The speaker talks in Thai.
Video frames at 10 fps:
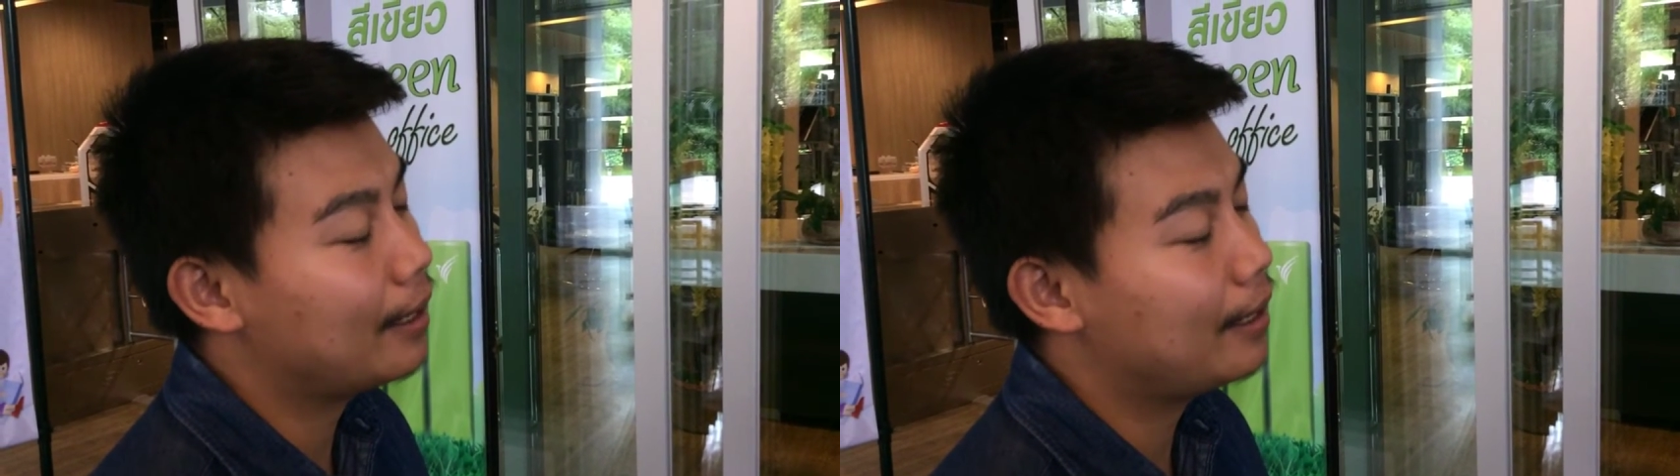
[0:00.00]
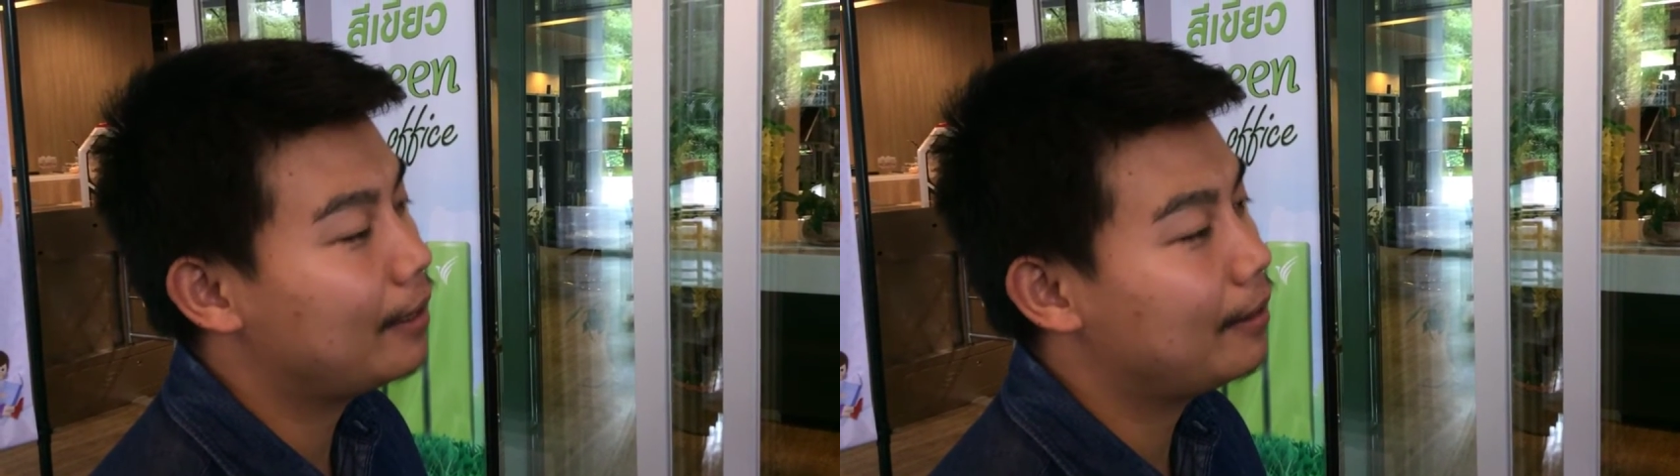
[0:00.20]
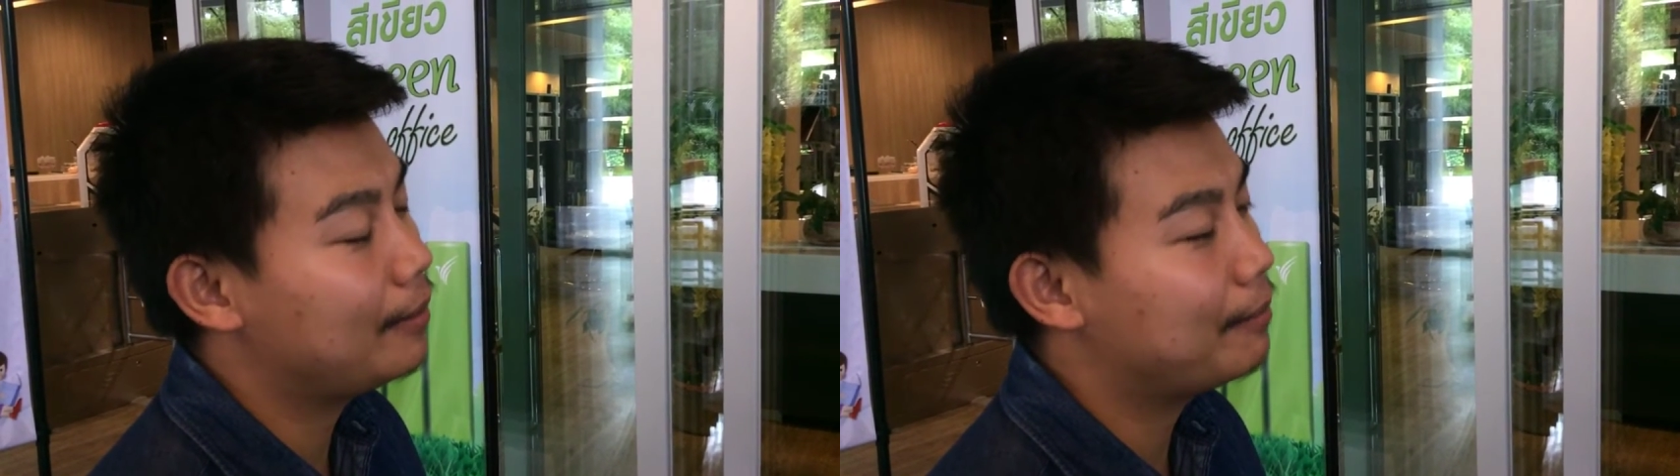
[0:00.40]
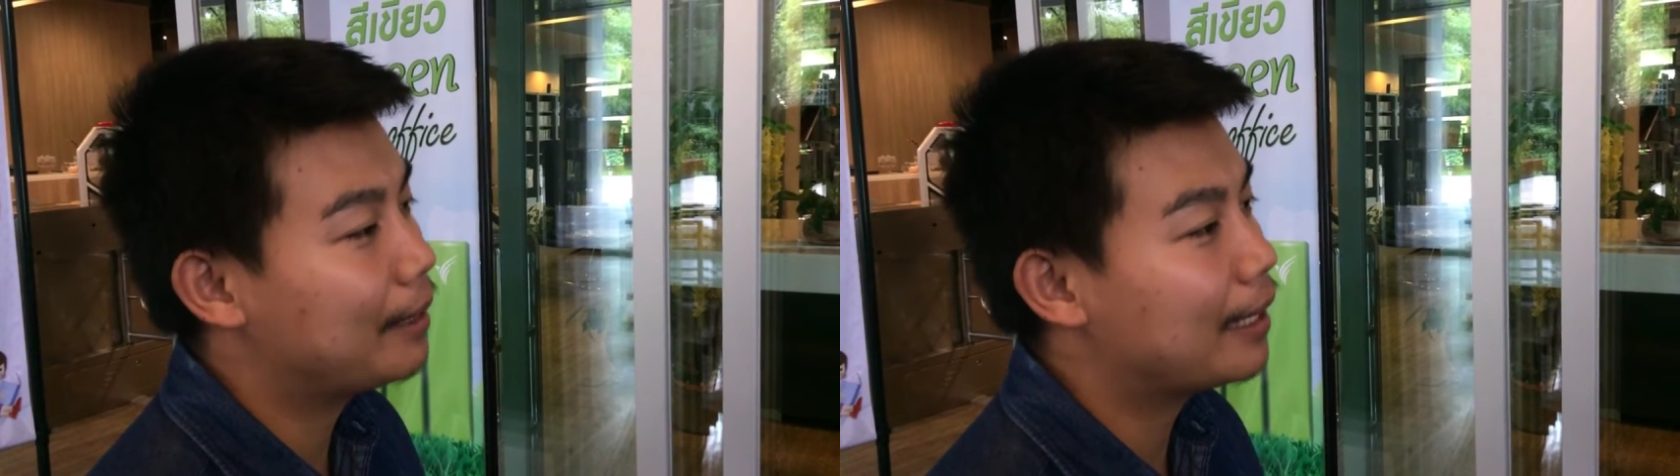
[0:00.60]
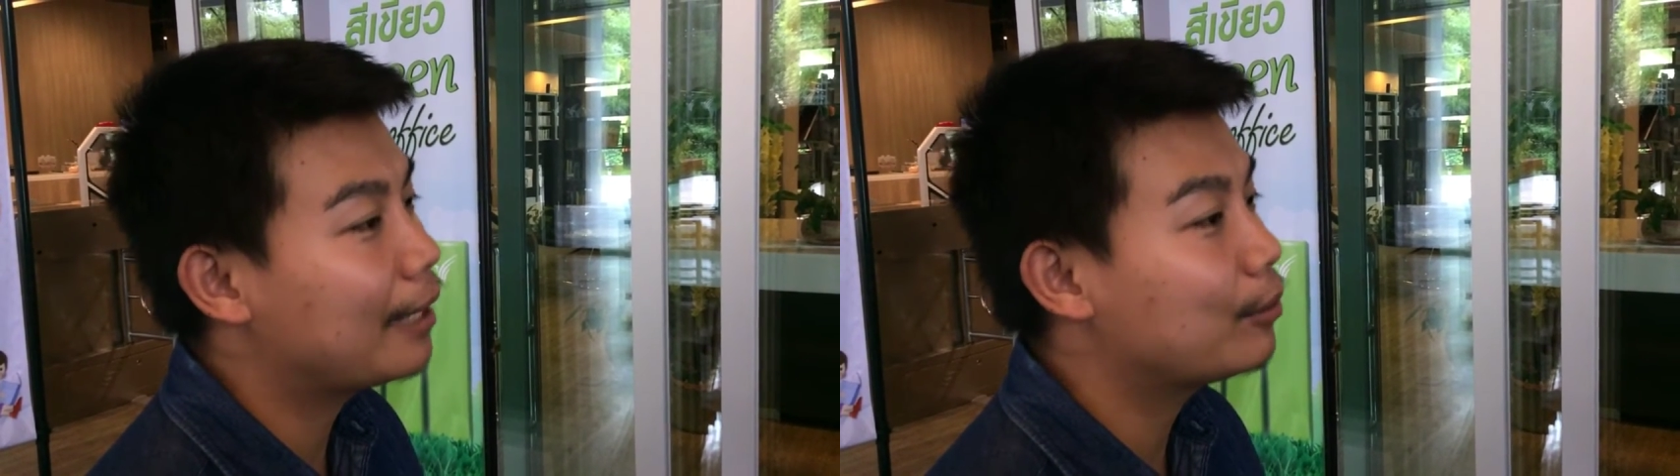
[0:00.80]
ให้พ
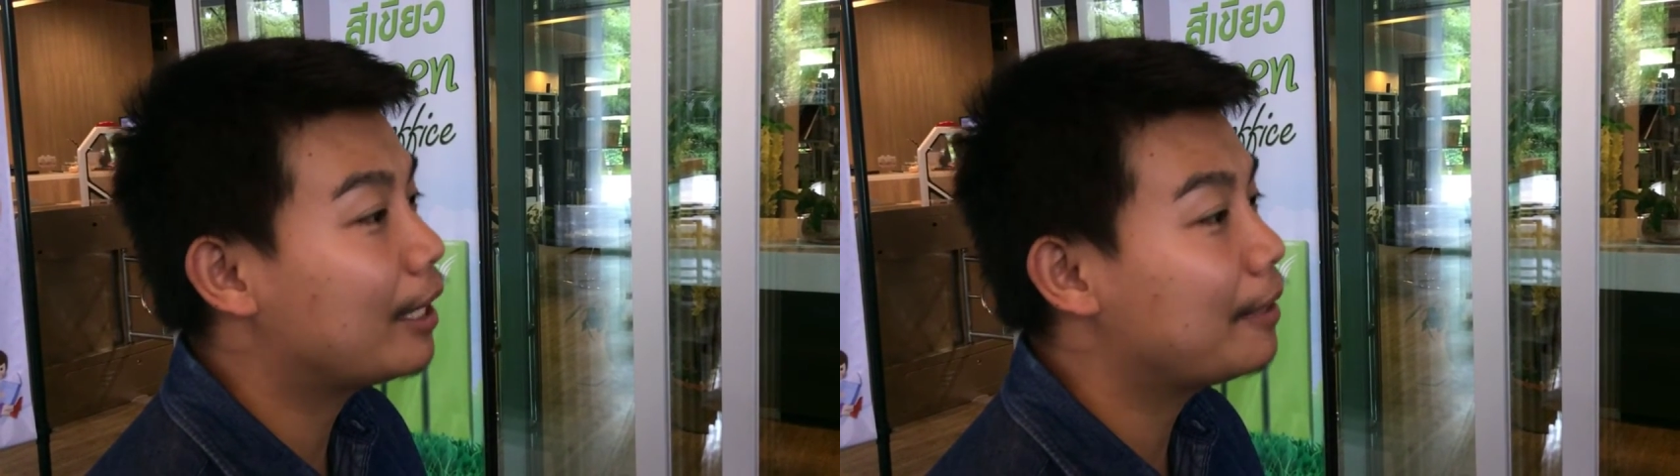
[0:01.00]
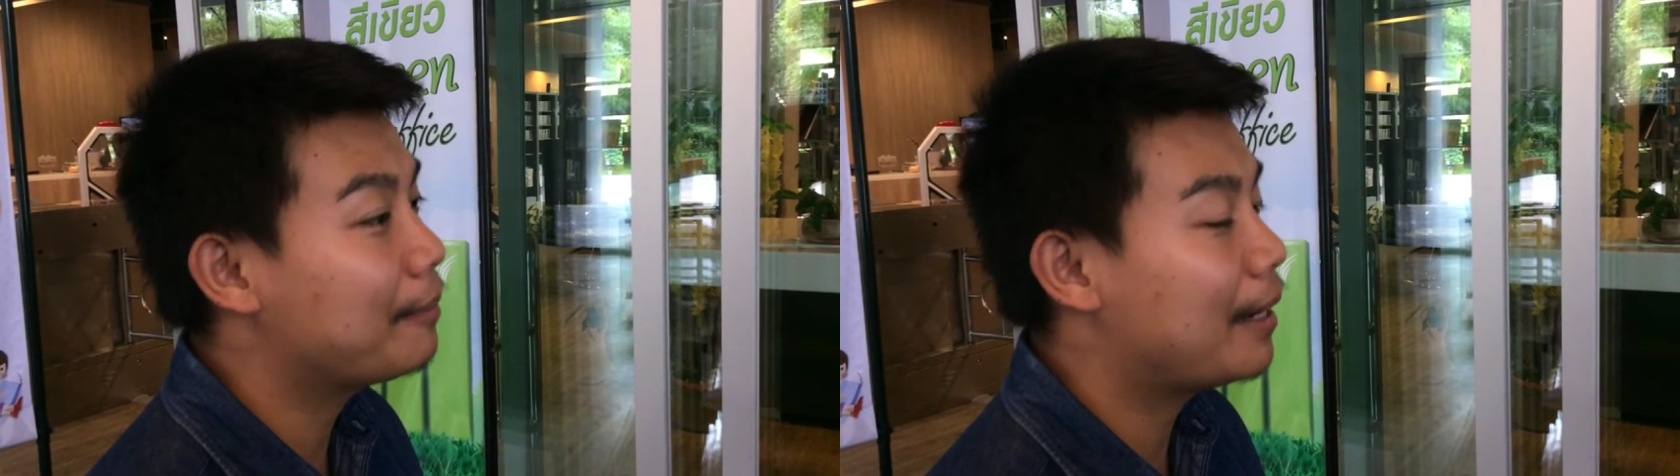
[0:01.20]
นักงานทุกท่าน